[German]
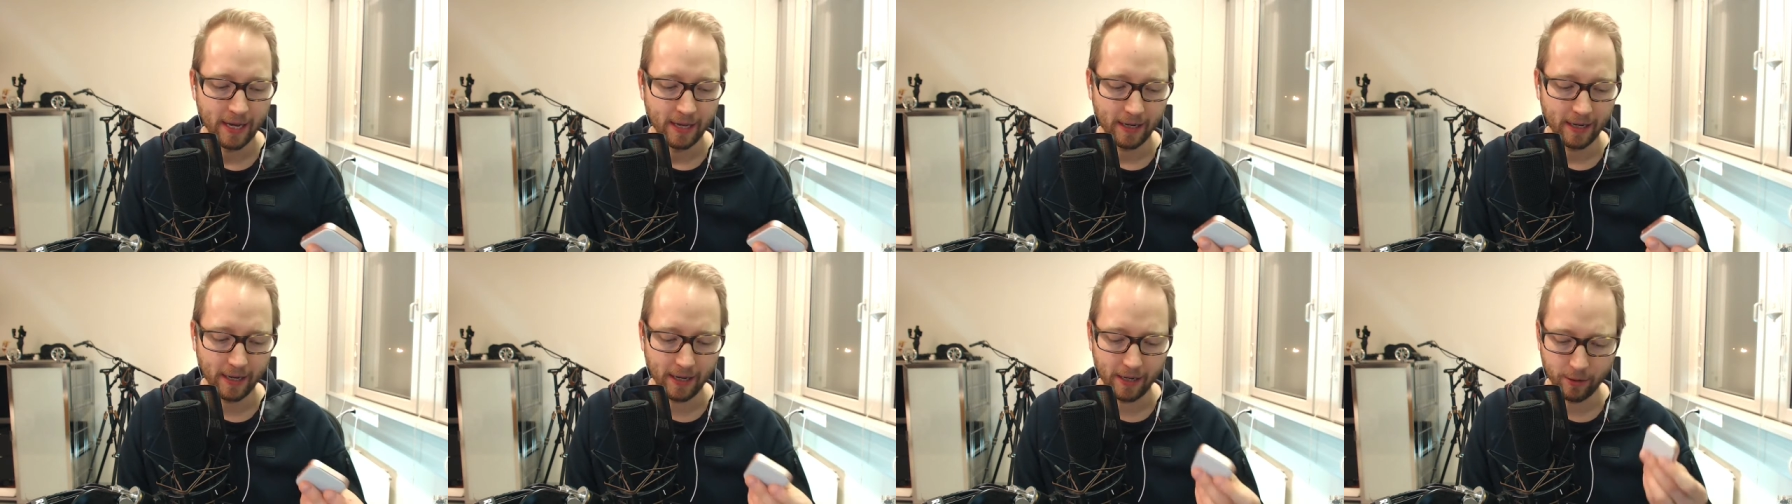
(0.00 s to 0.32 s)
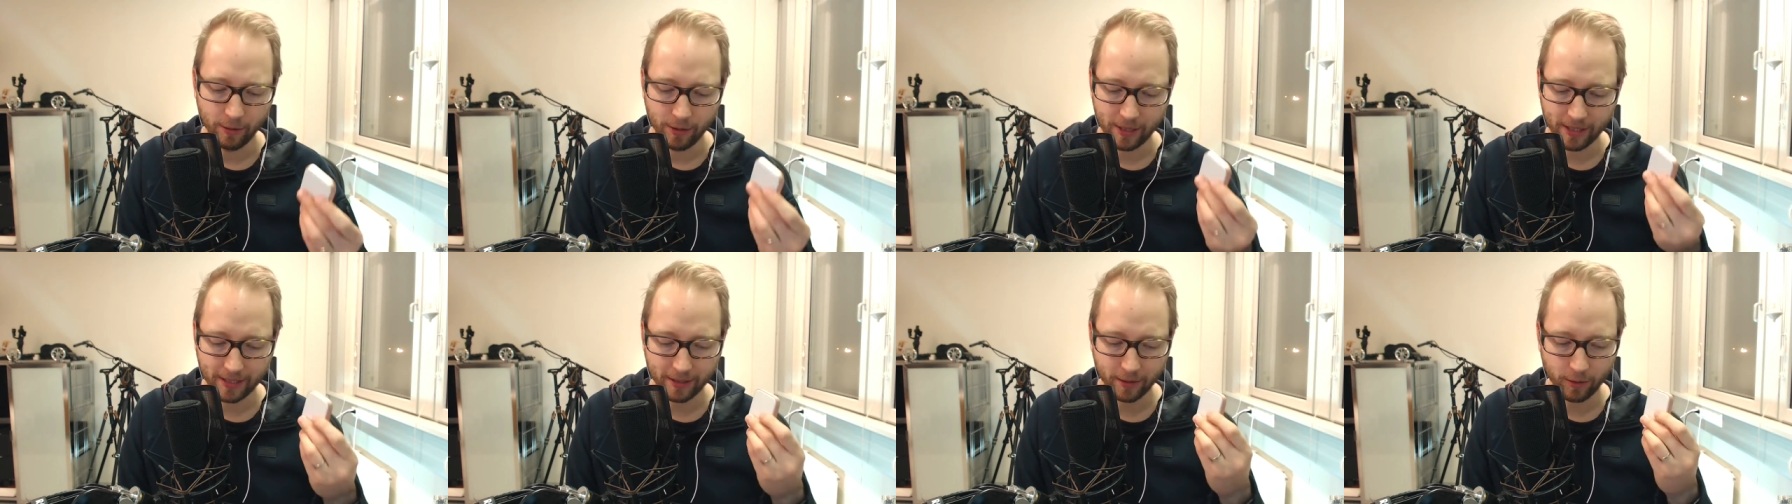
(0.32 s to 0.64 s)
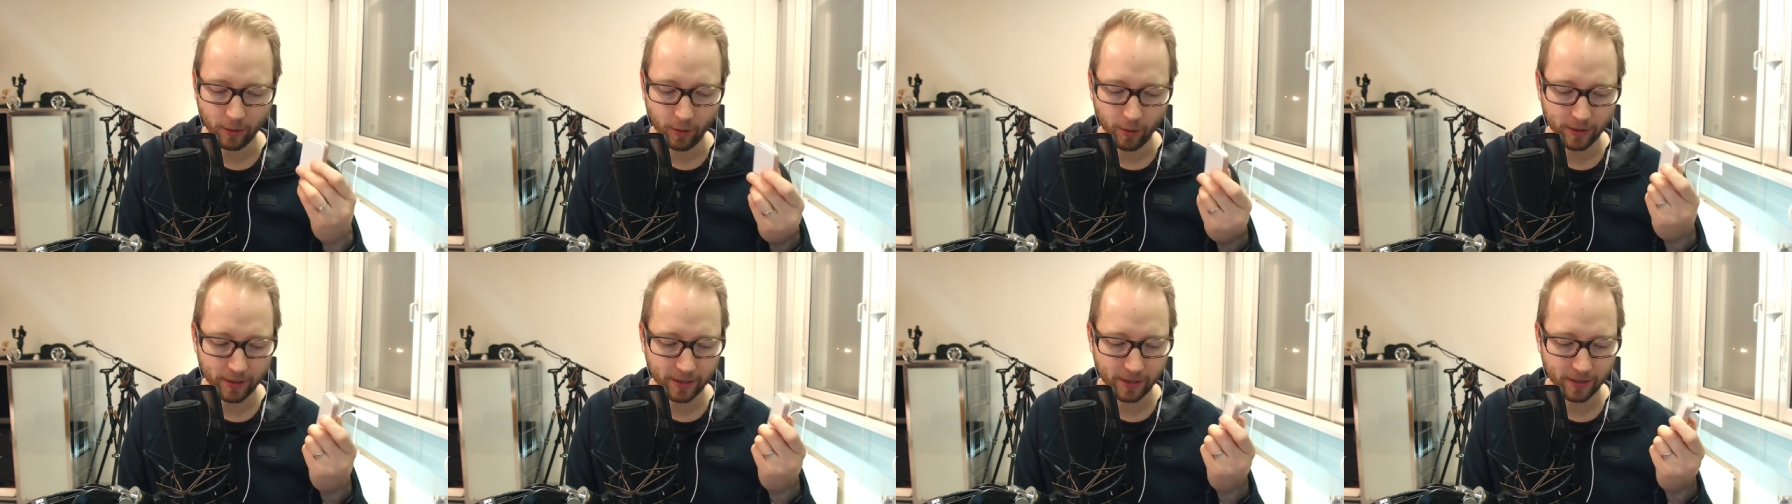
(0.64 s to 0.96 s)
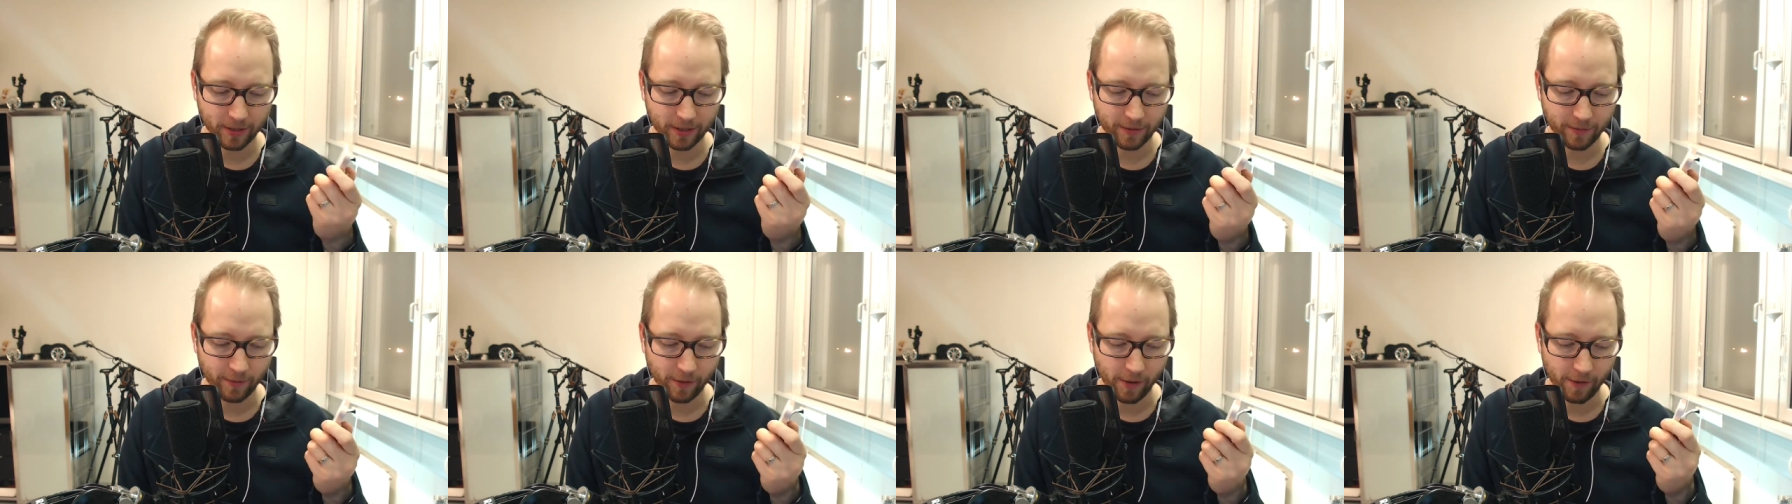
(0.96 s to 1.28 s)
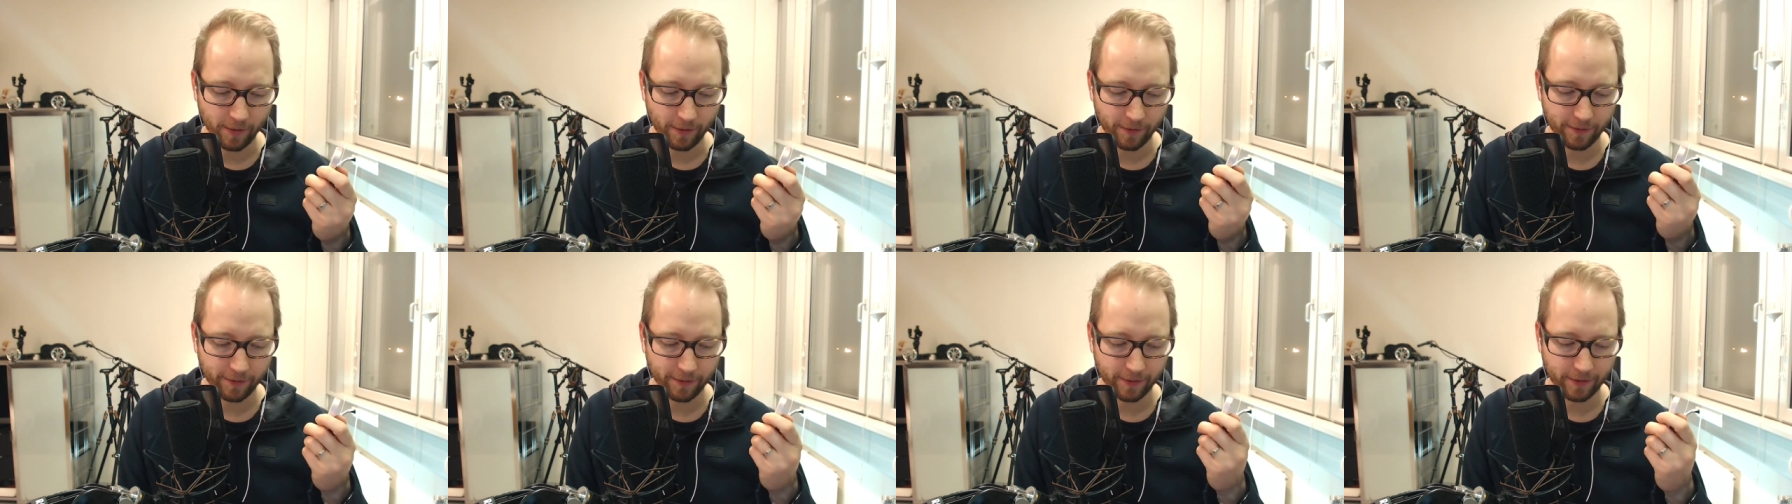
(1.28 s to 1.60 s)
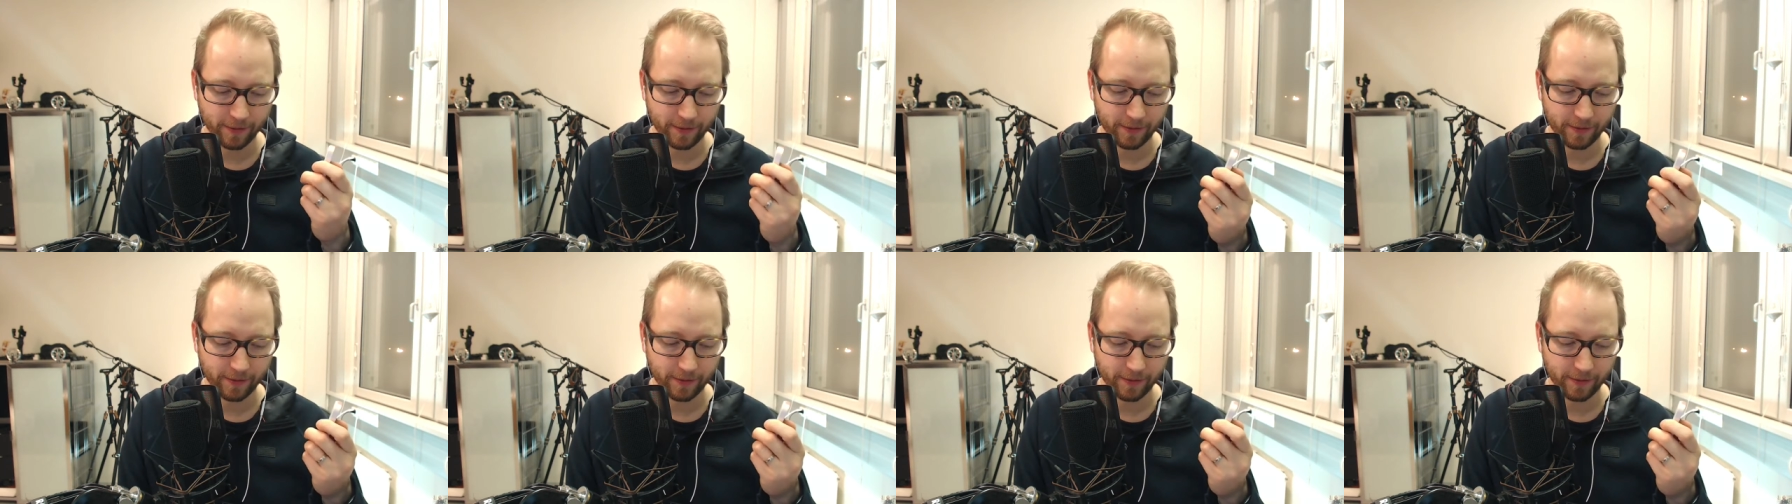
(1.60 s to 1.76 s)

Äh, nur das große 12,